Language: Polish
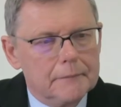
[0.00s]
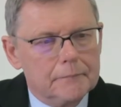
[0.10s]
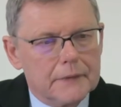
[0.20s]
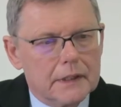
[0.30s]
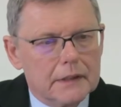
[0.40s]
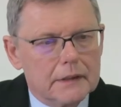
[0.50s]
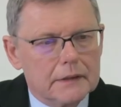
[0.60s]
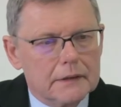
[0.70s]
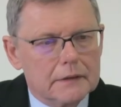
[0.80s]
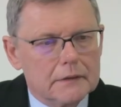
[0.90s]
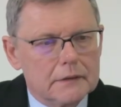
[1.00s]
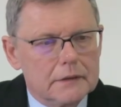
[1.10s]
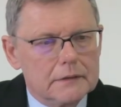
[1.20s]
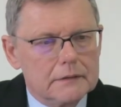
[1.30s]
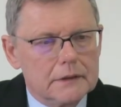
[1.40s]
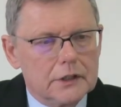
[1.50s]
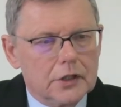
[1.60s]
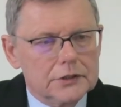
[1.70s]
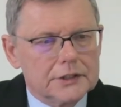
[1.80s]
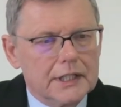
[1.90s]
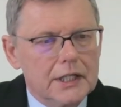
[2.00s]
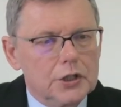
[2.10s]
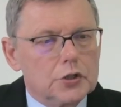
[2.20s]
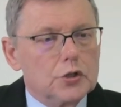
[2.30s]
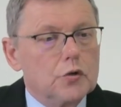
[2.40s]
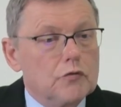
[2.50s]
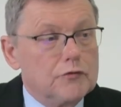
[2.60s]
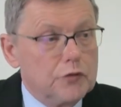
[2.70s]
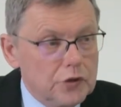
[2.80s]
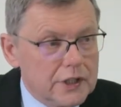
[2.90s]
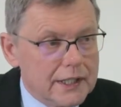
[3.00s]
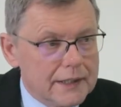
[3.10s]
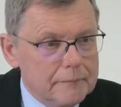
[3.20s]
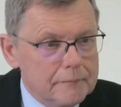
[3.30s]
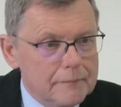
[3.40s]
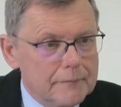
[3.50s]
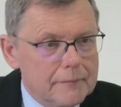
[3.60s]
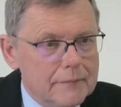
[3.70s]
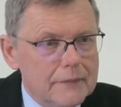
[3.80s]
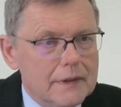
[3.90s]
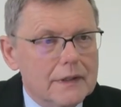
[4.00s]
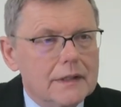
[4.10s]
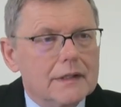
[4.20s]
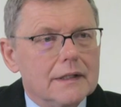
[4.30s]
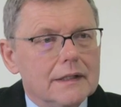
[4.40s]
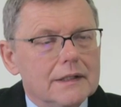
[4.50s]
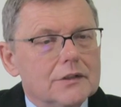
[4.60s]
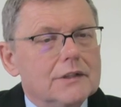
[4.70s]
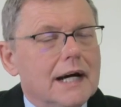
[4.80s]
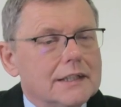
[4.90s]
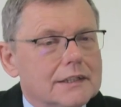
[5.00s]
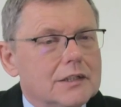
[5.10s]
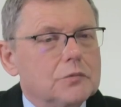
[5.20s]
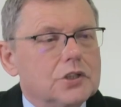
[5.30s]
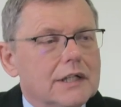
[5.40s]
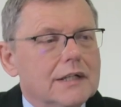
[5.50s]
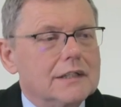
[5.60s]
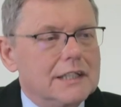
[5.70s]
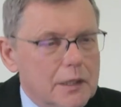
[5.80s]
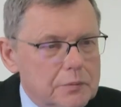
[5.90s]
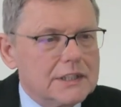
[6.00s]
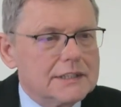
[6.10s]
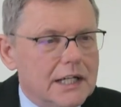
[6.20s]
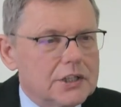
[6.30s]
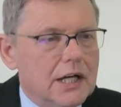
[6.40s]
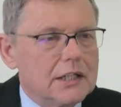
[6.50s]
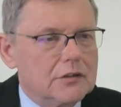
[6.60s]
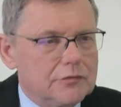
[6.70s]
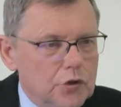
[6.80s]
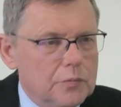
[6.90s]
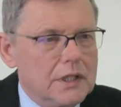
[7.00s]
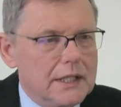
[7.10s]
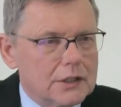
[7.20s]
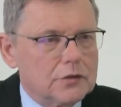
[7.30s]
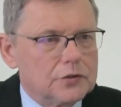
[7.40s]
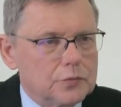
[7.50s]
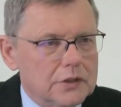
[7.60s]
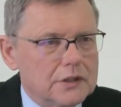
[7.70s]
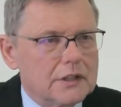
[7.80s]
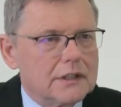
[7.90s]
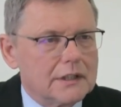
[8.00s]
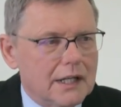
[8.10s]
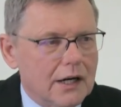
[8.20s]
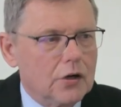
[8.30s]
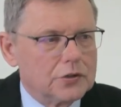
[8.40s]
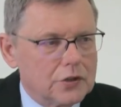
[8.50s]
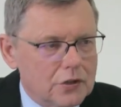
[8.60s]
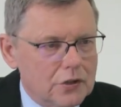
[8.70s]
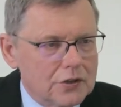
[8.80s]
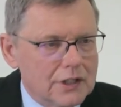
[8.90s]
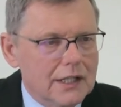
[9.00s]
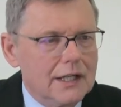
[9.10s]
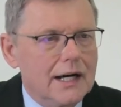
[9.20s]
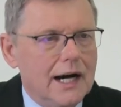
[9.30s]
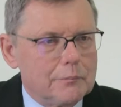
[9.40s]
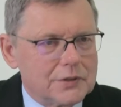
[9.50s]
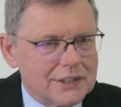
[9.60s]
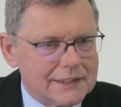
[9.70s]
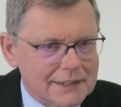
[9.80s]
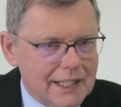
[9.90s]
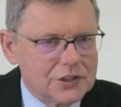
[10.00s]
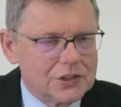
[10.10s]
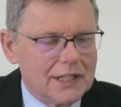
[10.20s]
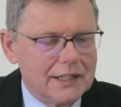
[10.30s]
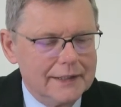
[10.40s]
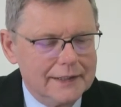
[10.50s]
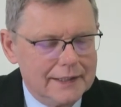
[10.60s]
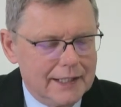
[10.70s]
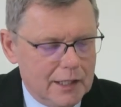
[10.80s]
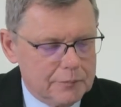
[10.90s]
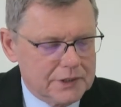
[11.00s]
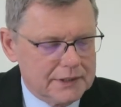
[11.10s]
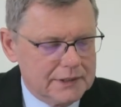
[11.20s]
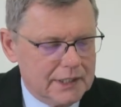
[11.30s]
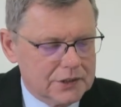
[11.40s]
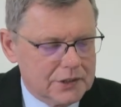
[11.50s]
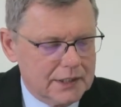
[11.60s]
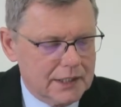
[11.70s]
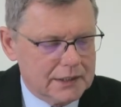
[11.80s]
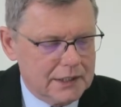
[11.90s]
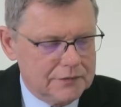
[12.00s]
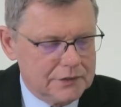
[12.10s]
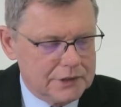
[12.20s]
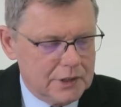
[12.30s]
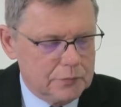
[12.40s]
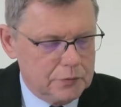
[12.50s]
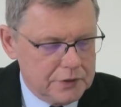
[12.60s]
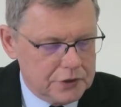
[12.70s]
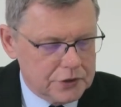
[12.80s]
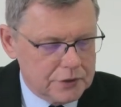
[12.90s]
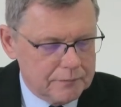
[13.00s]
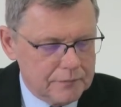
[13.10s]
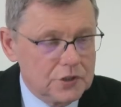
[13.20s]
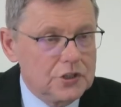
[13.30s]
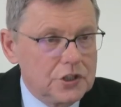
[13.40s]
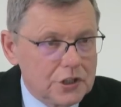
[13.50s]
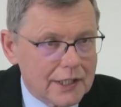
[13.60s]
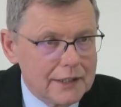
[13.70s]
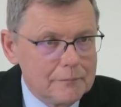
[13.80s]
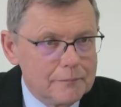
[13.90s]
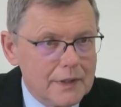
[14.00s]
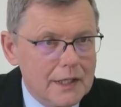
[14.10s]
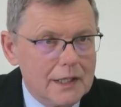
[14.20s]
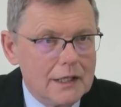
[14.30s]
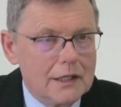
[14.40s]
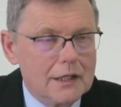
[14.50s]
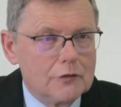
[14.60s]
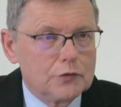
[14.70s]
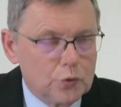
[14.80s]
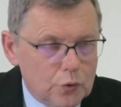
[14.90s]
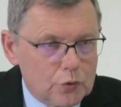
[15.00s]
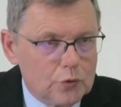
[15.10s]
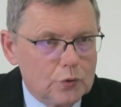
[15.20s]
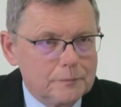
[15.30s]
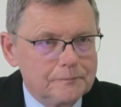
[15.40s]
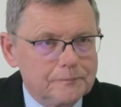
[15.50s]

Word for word: yy, yy, Lichockiej triumfuje E, nad tym, że nie przeznacza 2 miliardów złotych na onkologię, a przeznacza, a przeznacza na telewizję publiczną. Dzisiaj w Turku